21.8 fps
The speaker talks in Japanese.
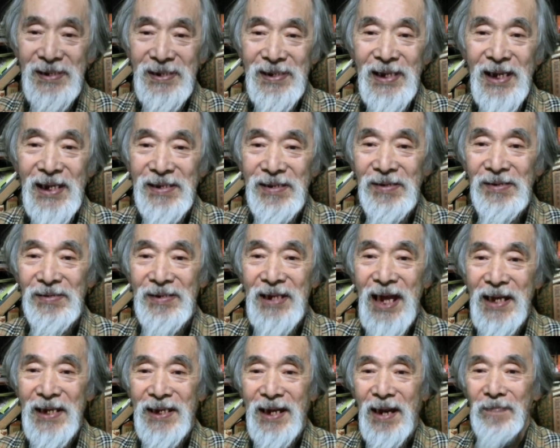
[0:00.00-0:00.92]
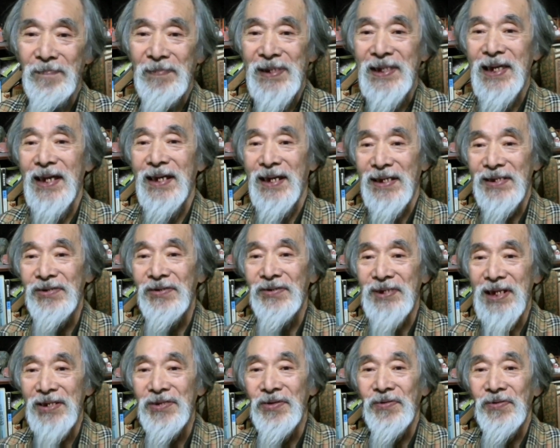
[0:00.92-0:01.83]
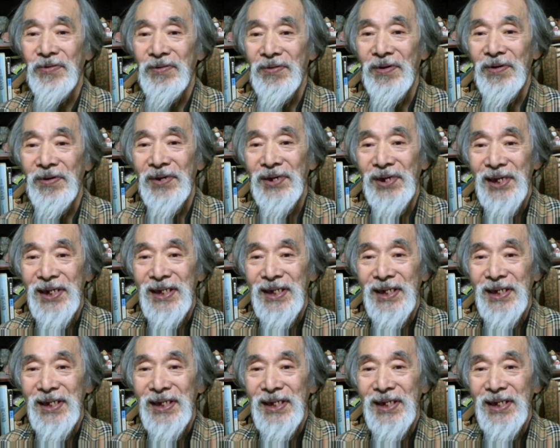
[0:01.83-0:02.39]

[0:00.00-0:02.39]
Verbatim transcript: なんていうの代官みたいなそんなとこの